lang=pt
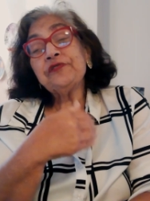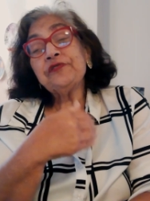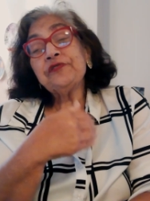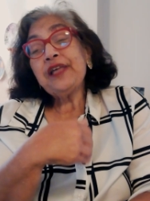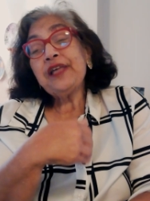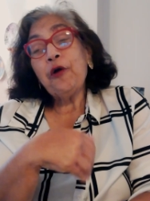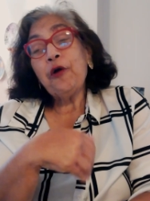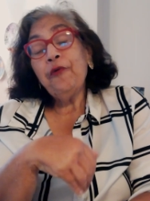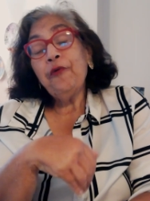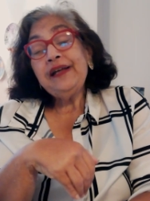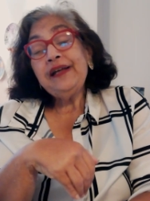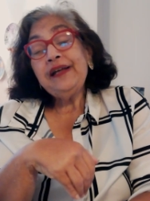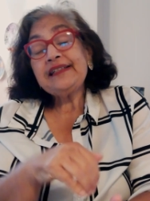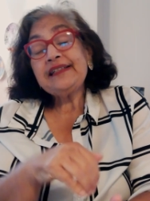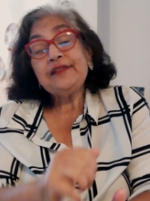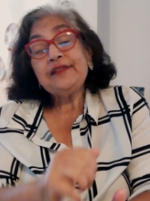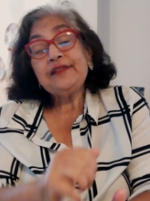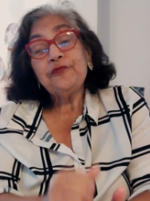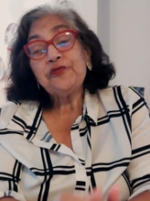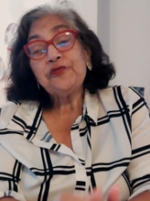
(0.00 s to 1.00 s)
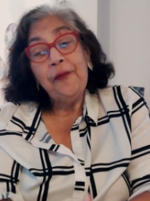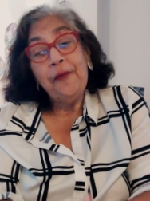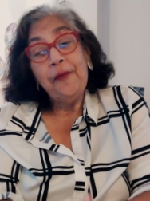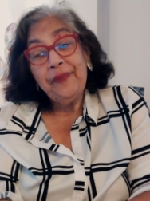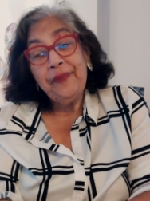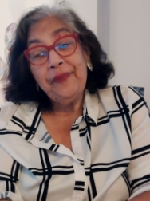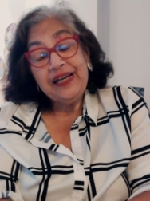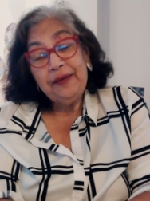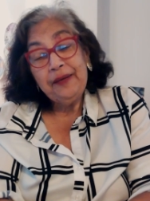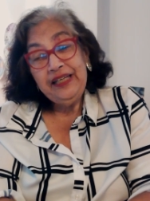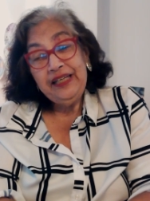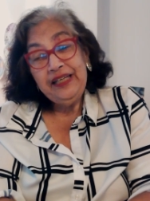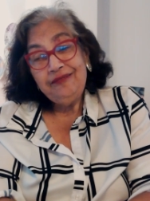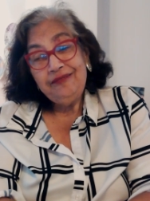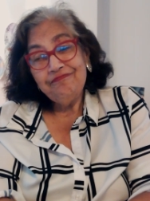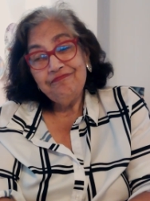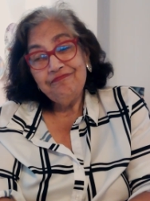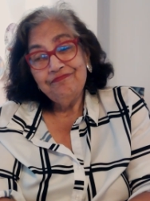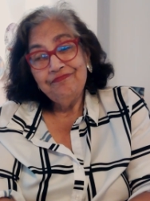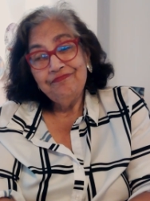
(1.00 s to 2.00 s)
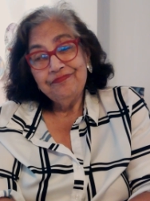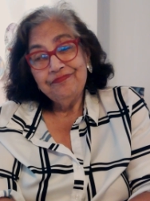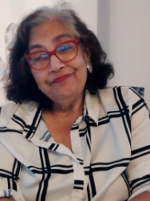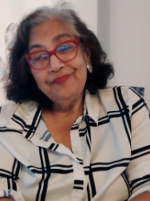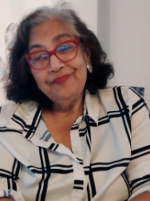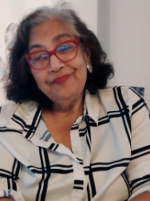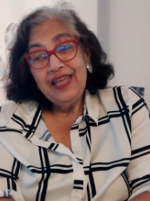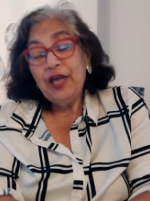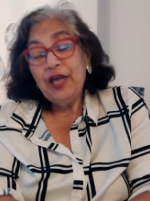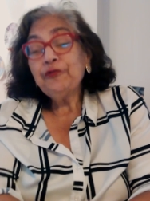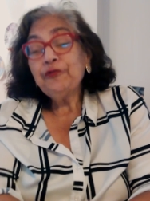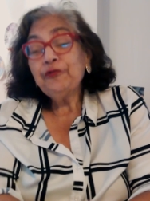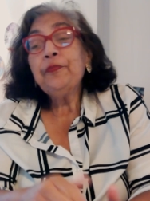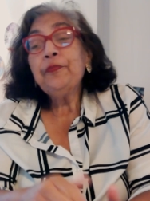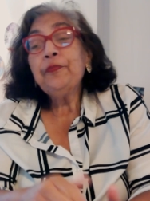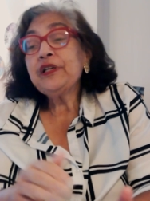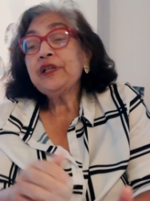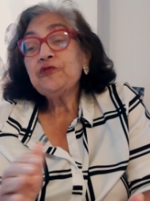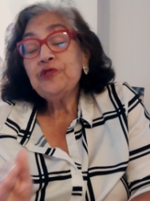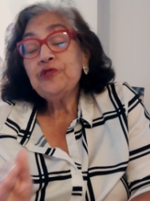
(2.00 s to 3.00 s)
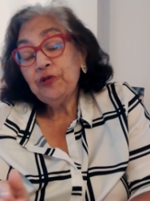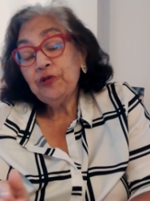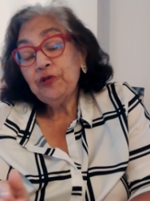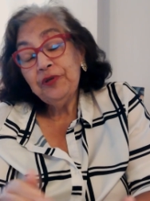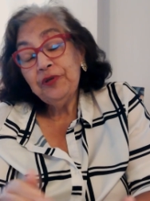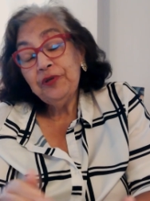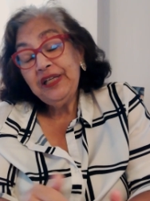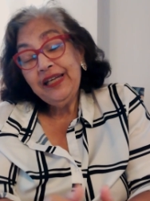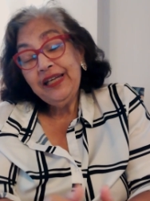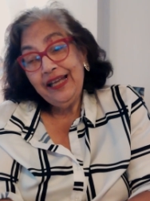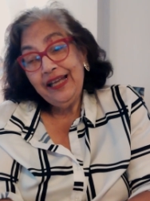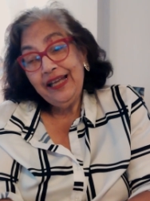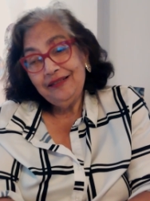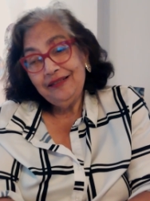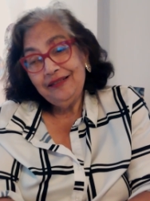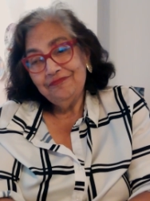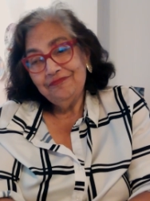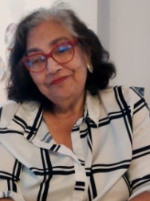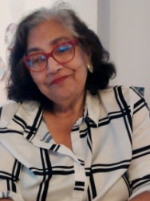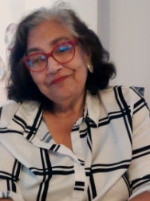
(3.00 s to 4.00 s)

consequências são só para mim. Eu não prejudico ninguém.